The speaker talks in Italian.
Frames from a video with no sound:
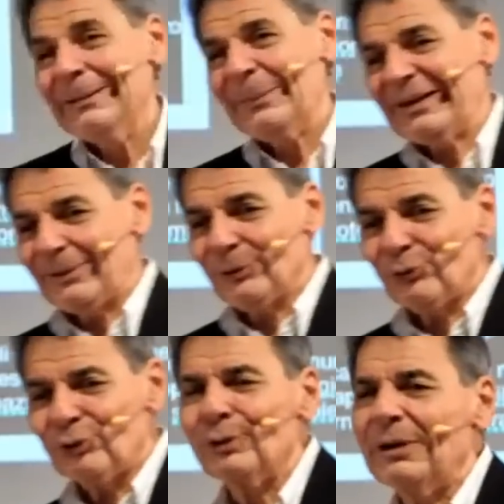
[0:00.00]
perché non
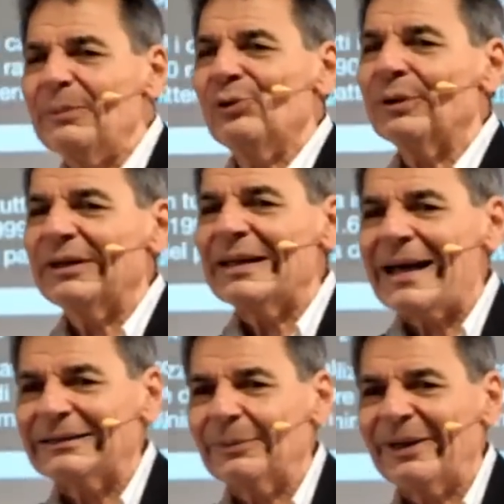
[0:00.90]
sono le misure di
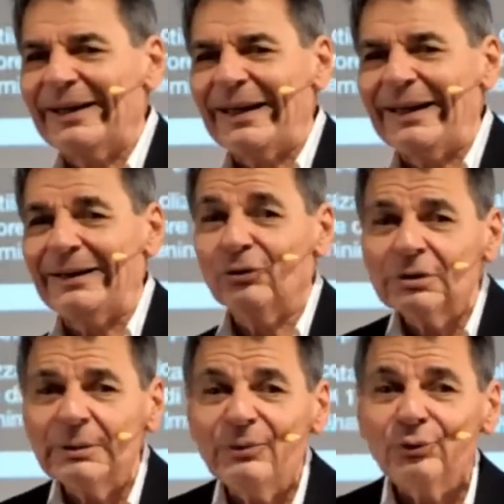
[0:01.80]
Hartmann e Kerry,
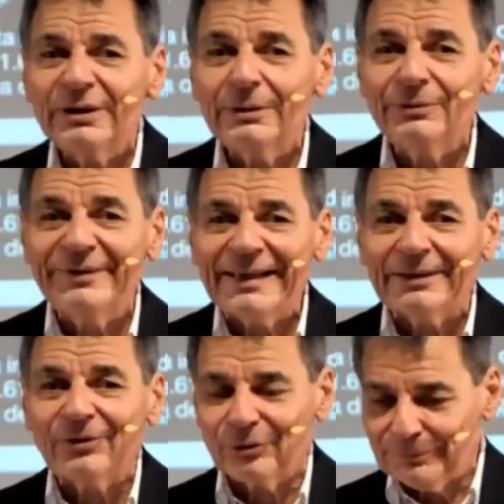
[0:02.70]
sono le misure
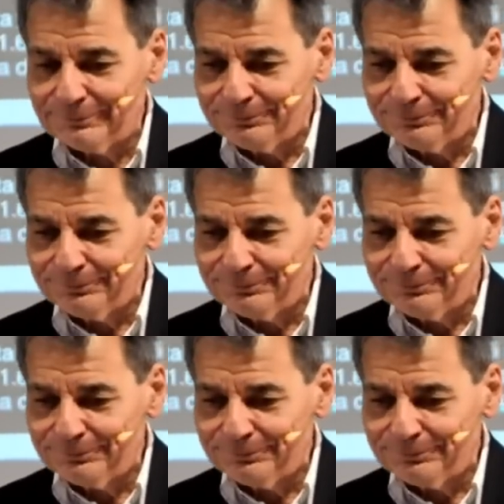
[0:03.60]
dell'universo.